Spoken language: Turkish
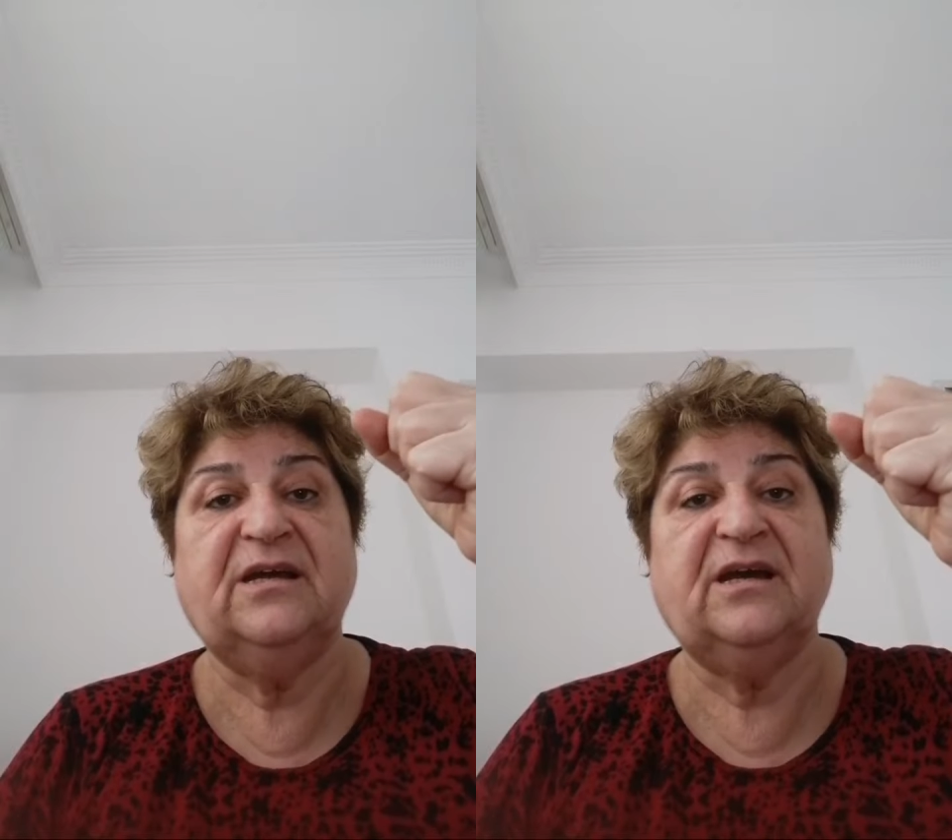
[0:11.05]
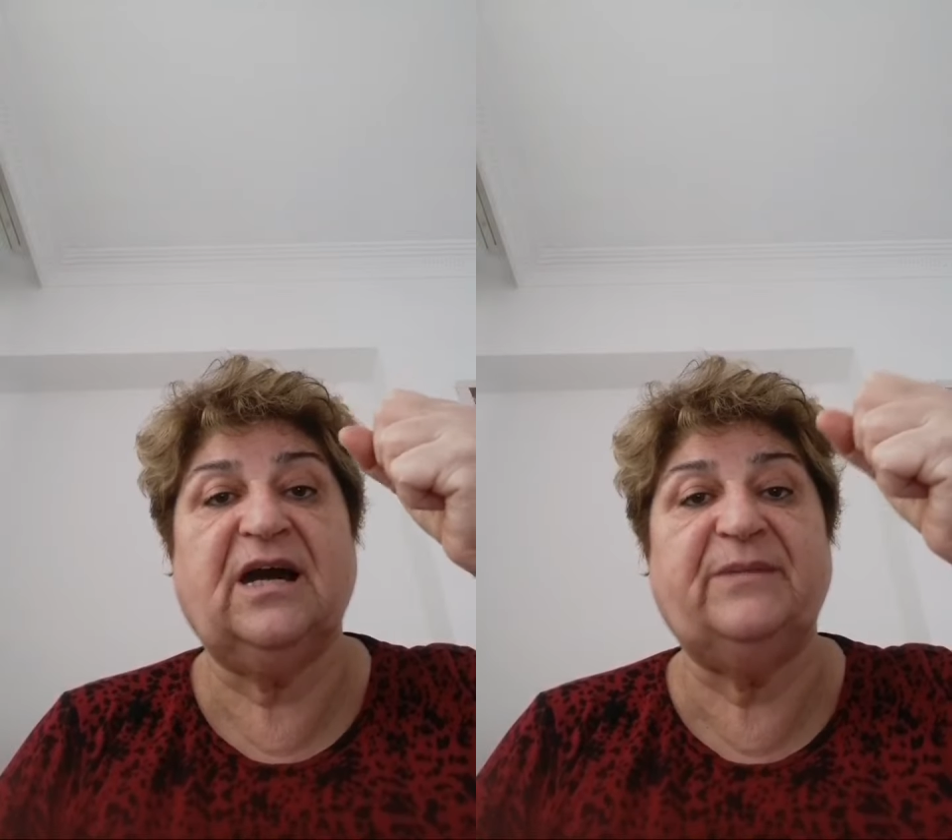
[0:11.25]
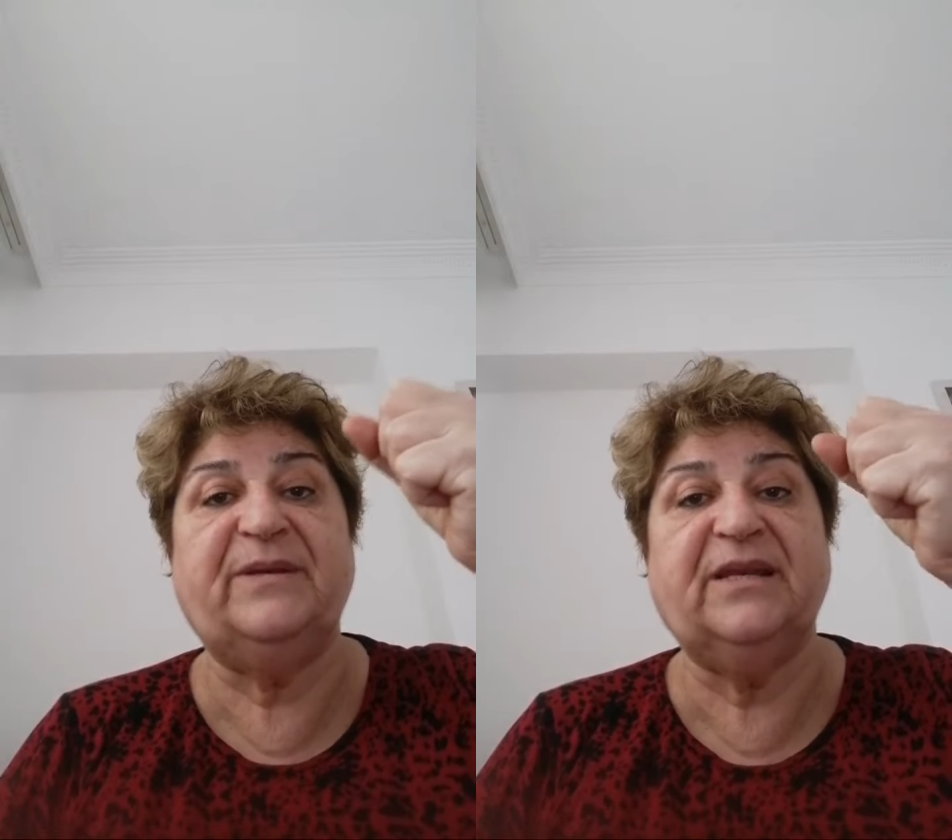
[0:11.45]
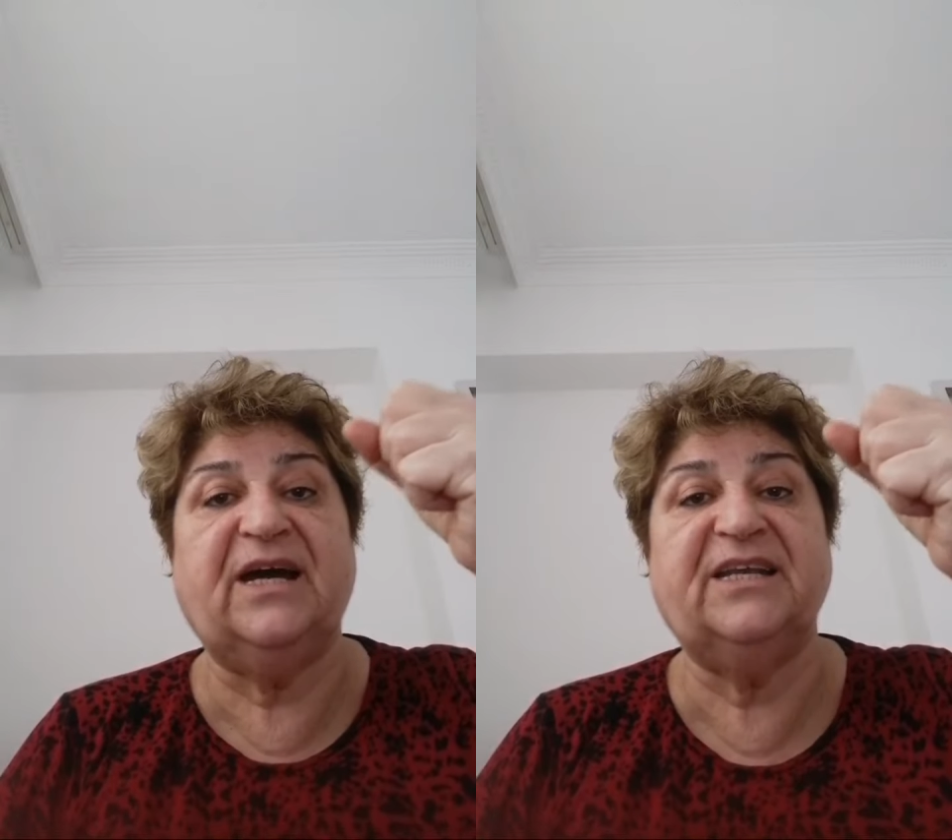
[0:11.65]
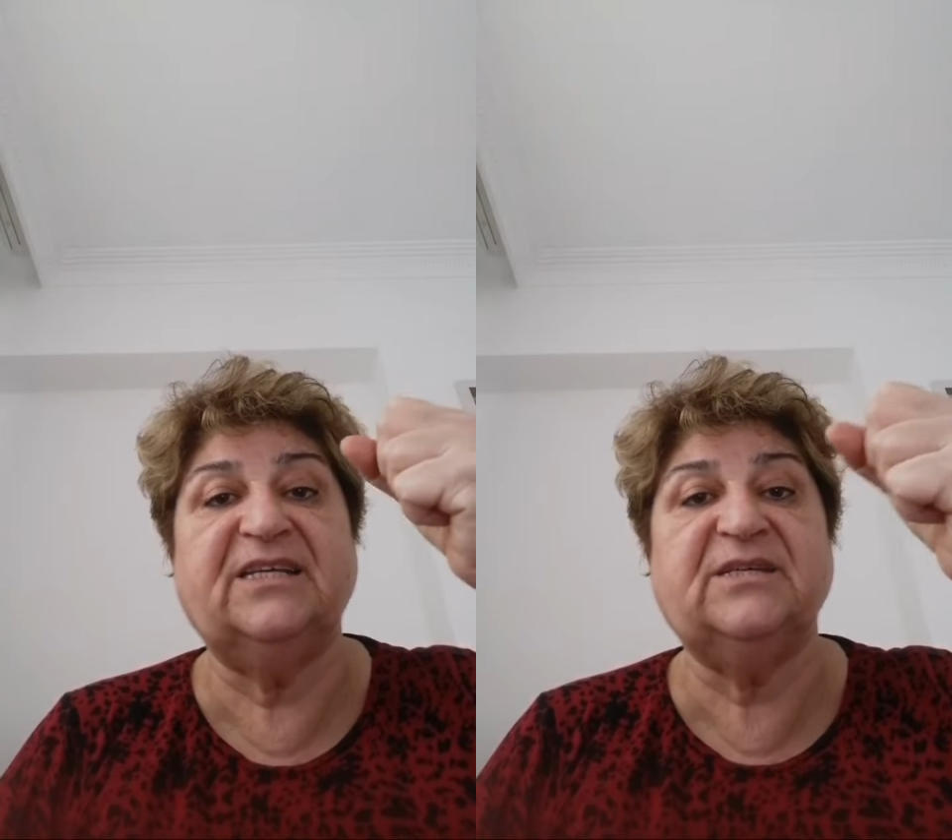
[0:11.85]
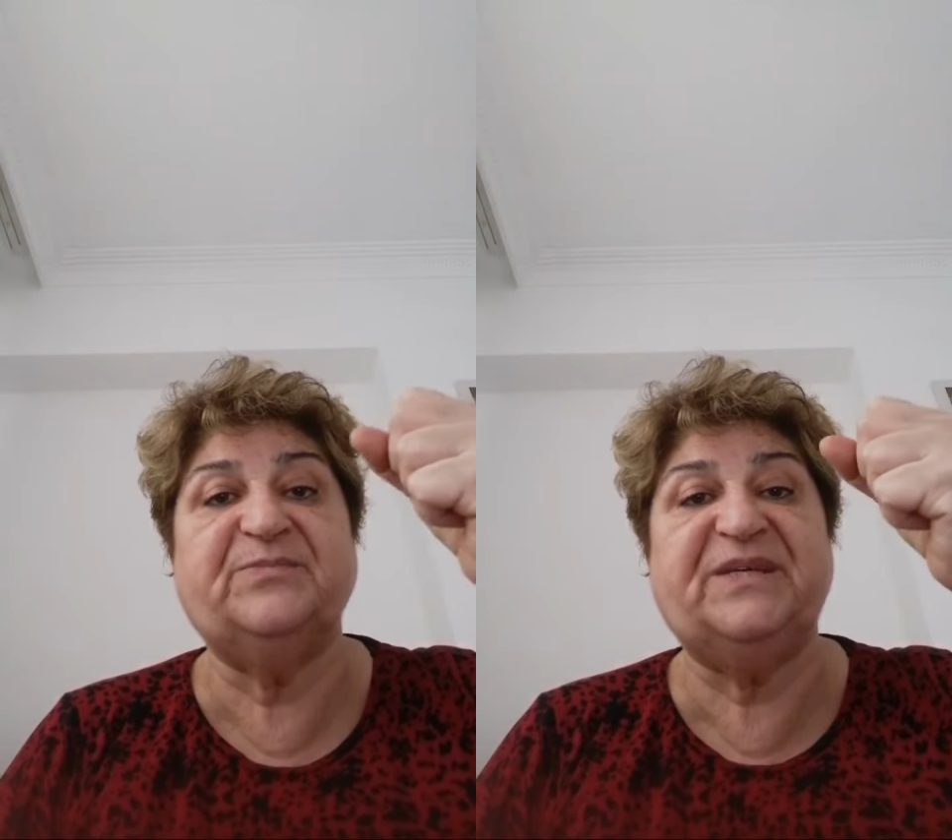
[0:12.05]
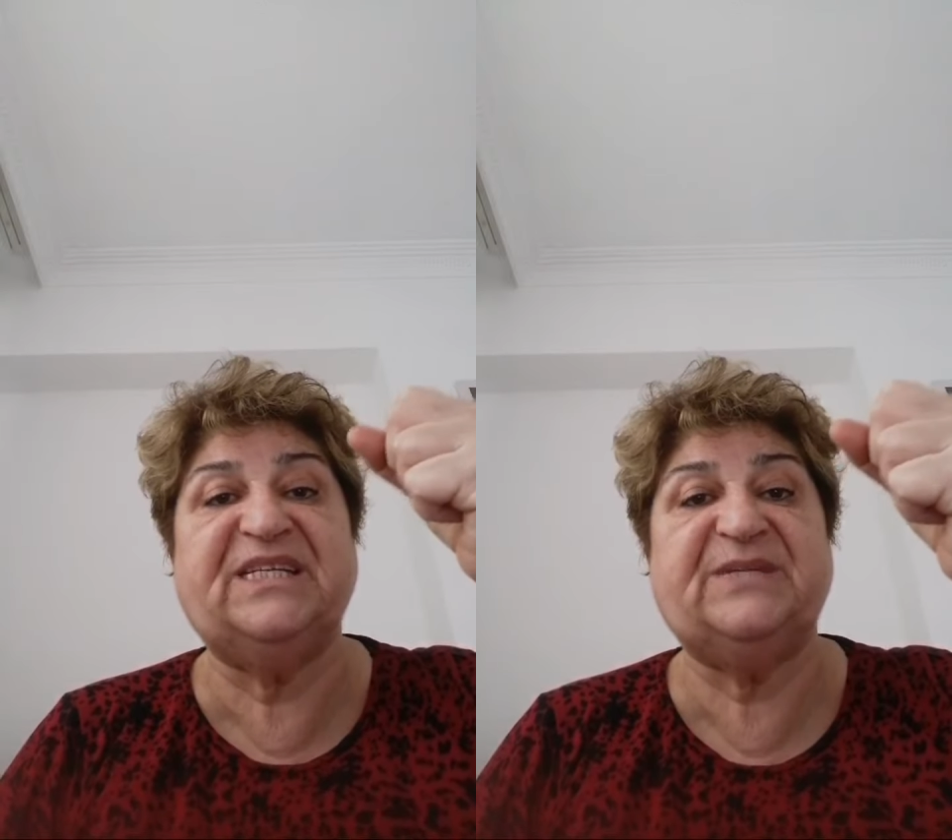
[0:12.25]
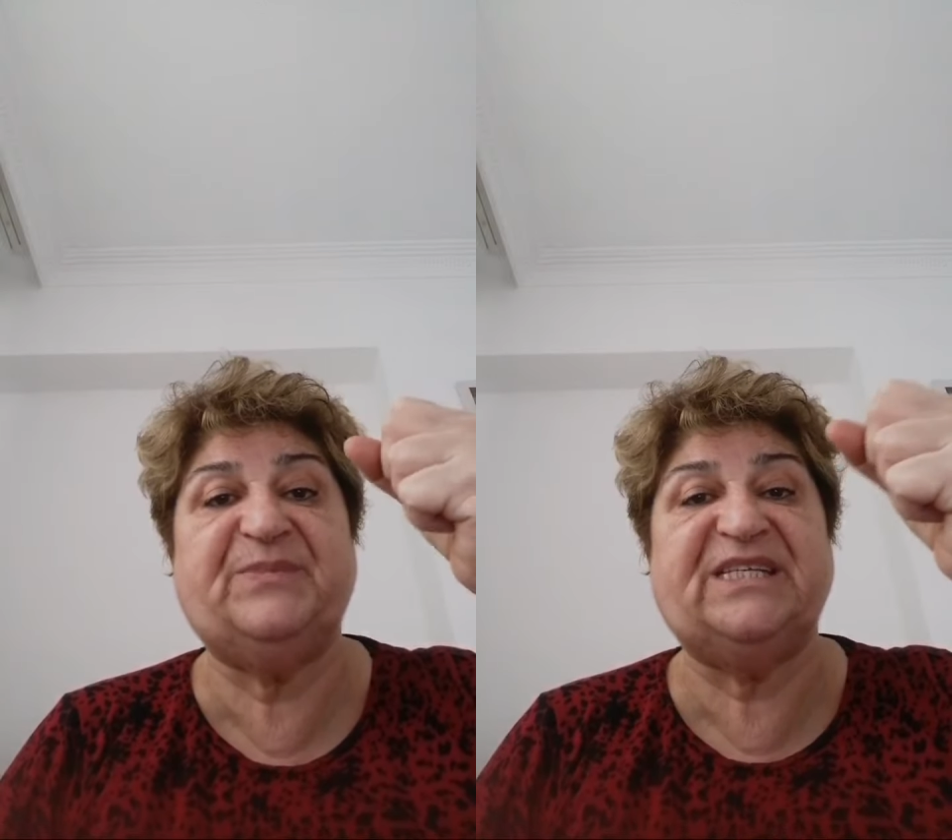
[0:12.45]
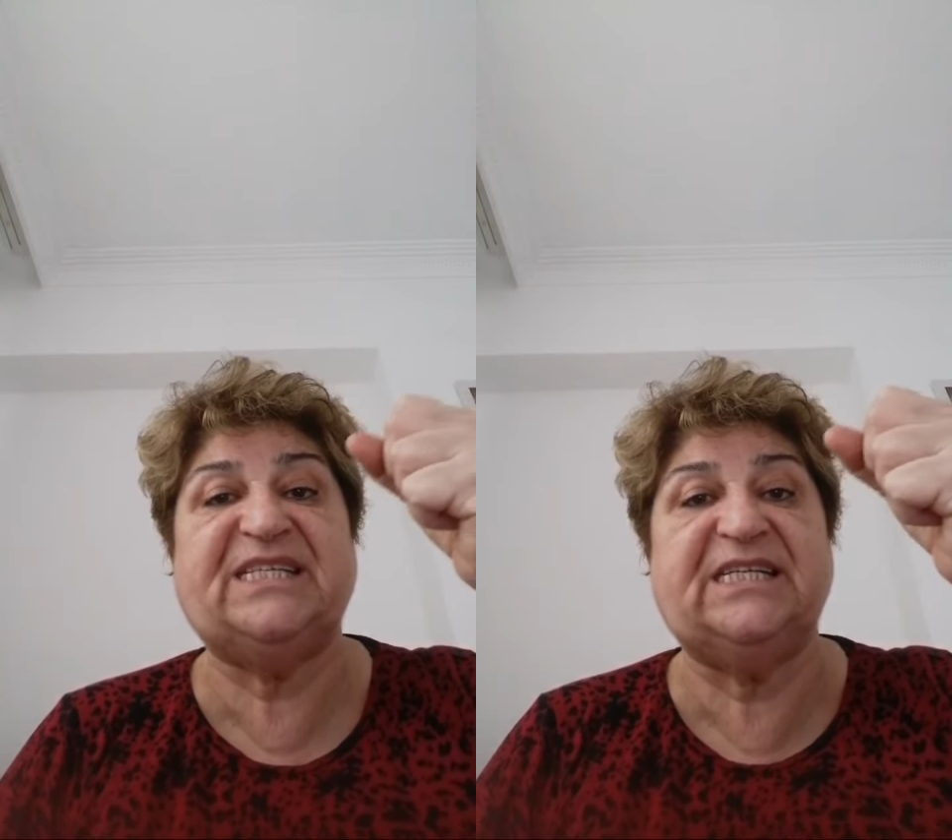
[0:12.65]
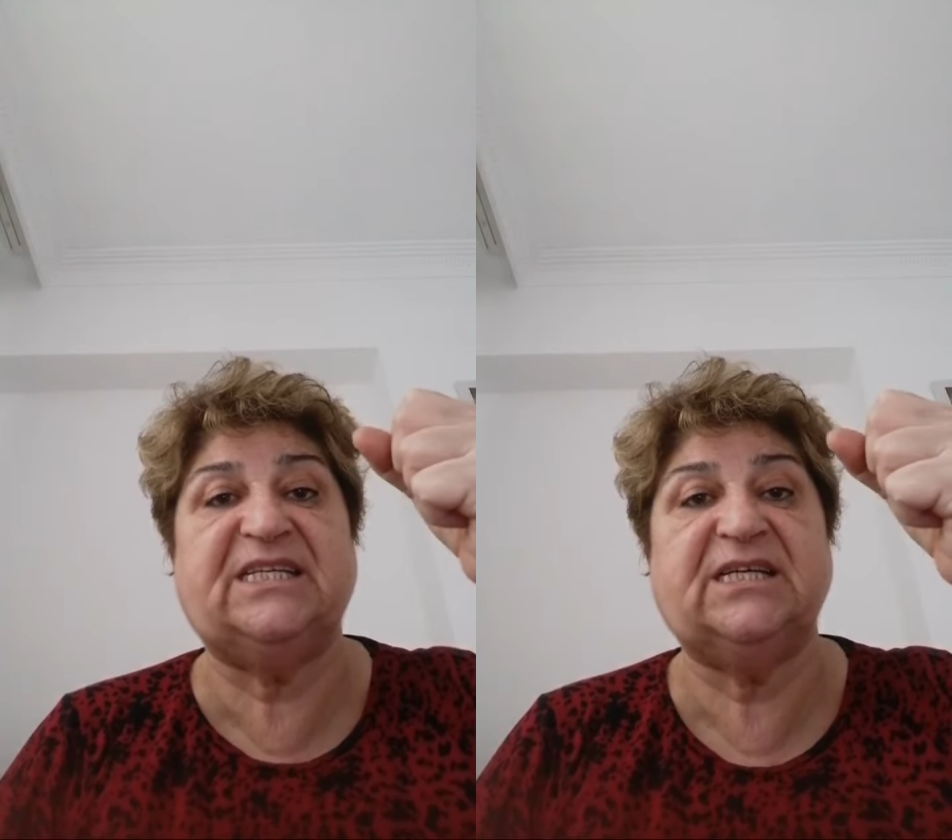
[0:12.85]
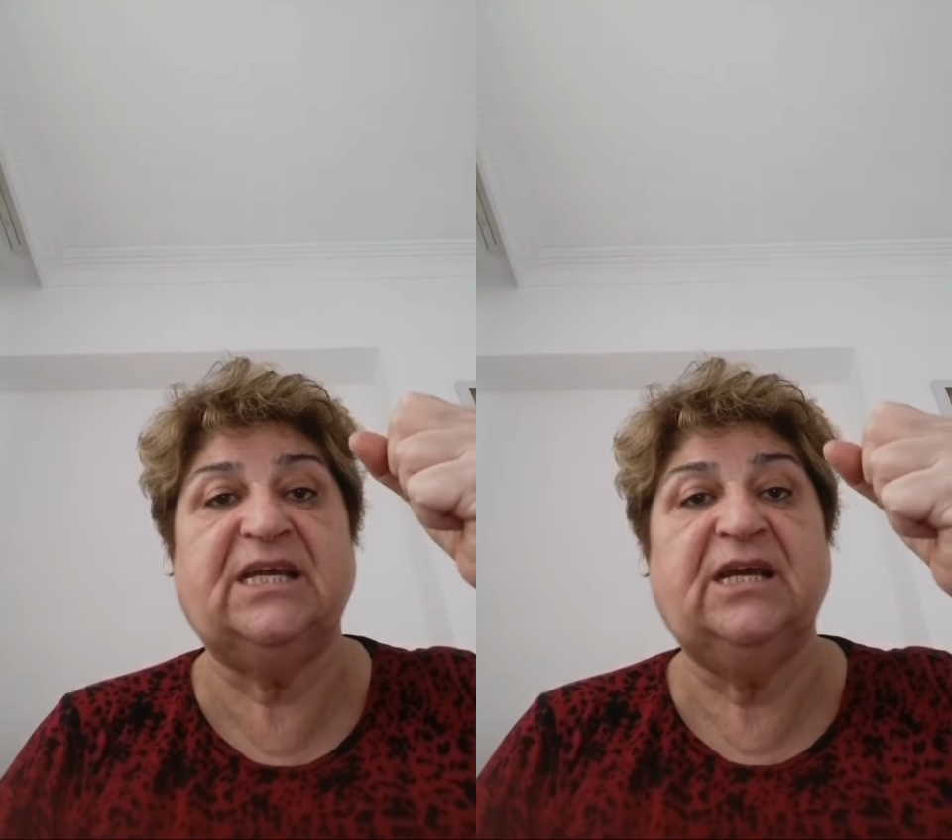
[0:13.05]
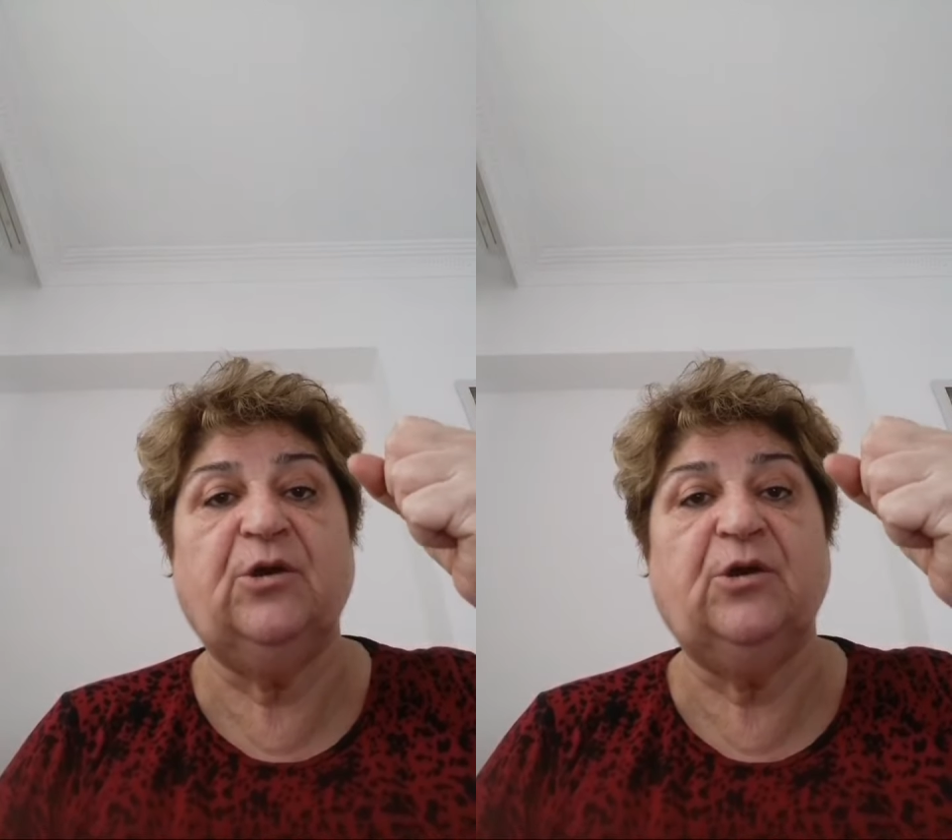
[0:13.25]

Kalbinin aynası pis, pislik.